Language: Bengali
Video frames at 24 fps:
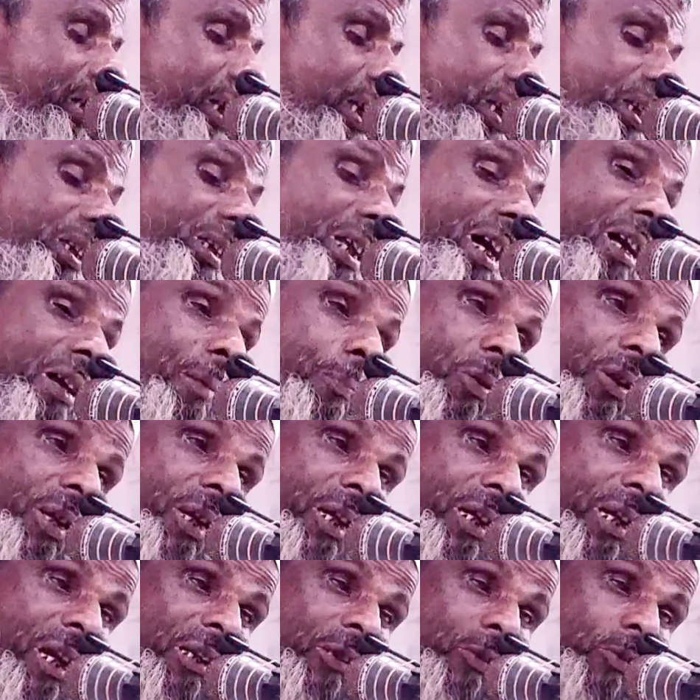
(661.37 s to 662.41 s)
সেজদায়
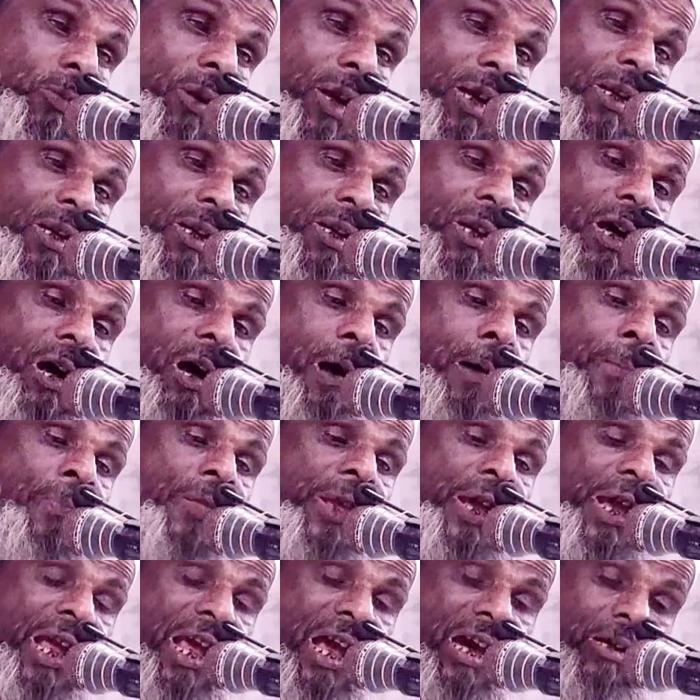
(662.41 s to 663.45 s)
পড়ে কাঁদব আল্লাহ
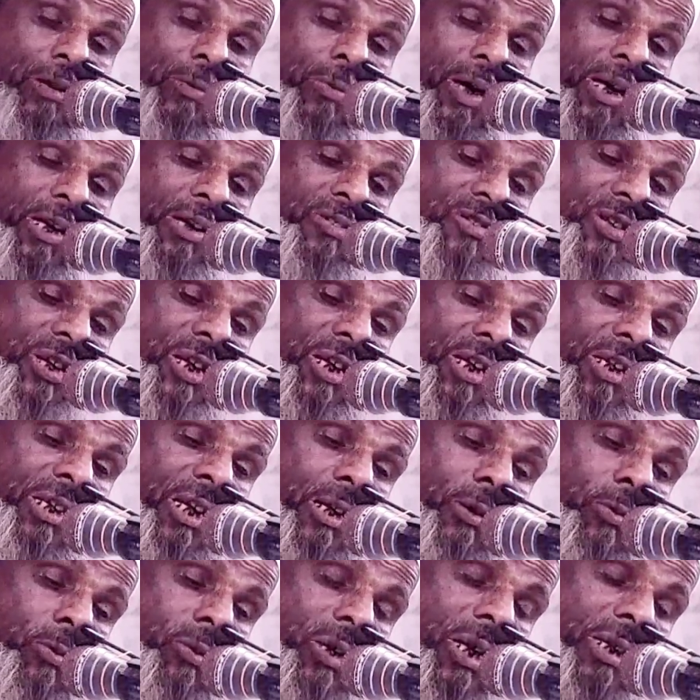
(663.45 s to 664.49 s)
একবার চেয়ে
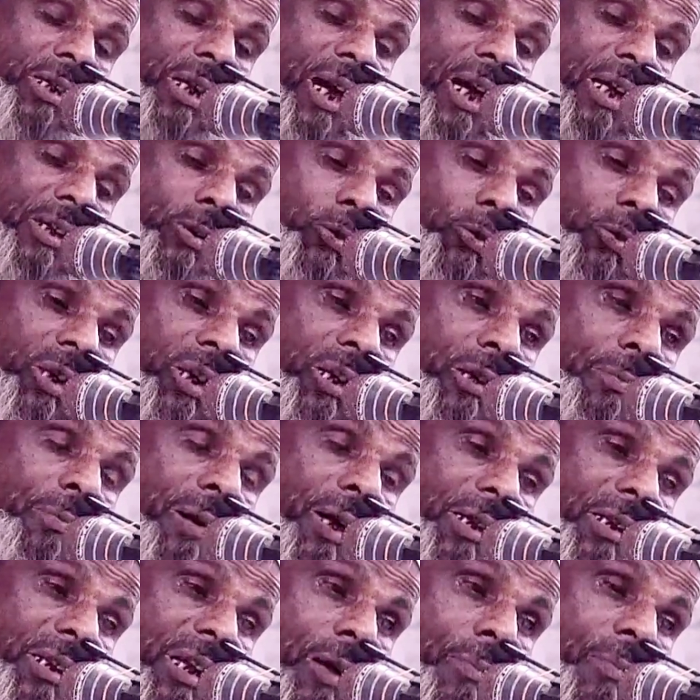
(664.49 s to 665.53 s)
দেখুন আজ হাসরের
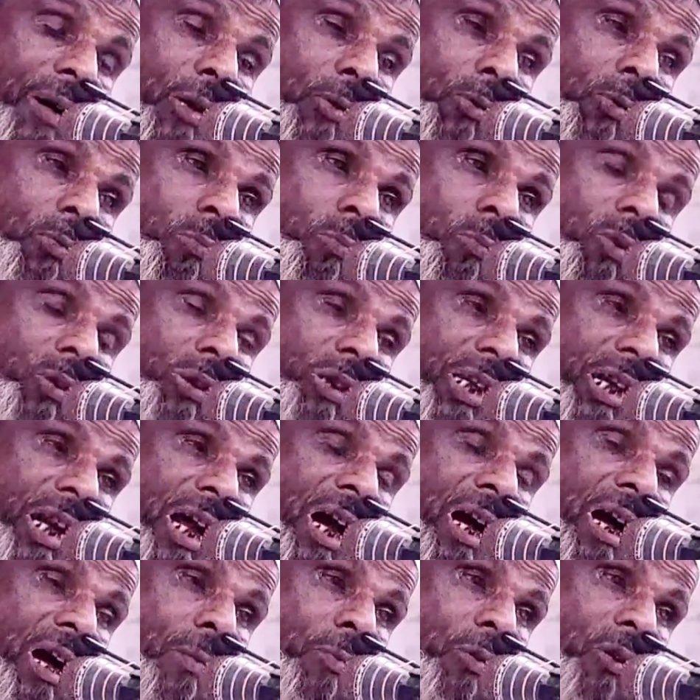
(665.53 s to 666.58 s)
মাঠে আমার উম্মতের
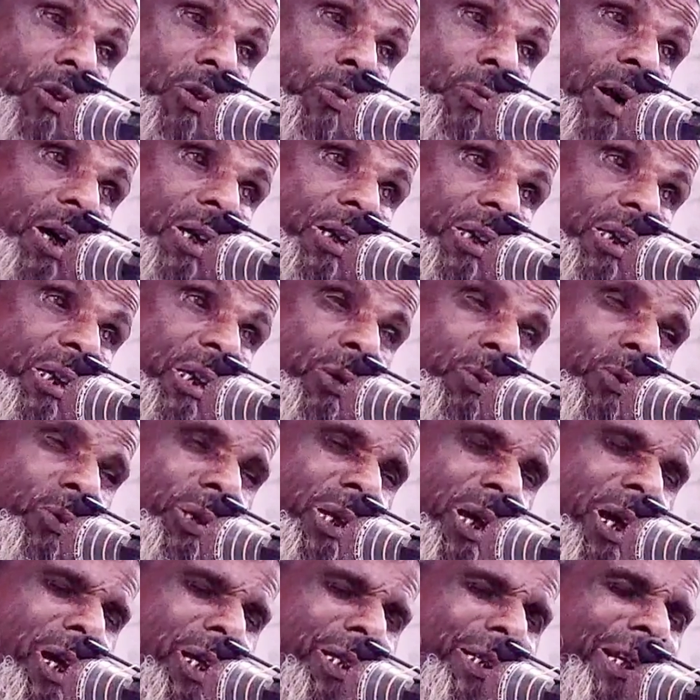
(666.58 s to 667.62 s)
আহা বলবার কেউ
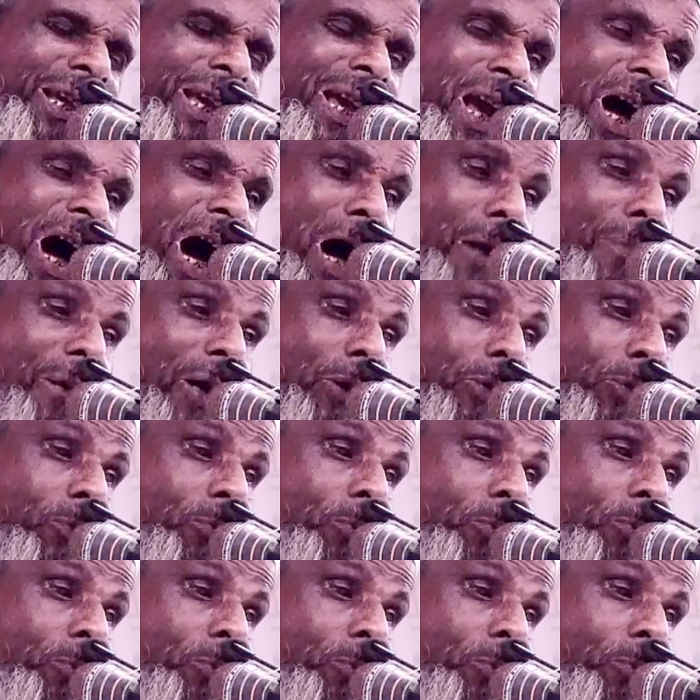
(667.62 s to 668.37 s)
নাই আমার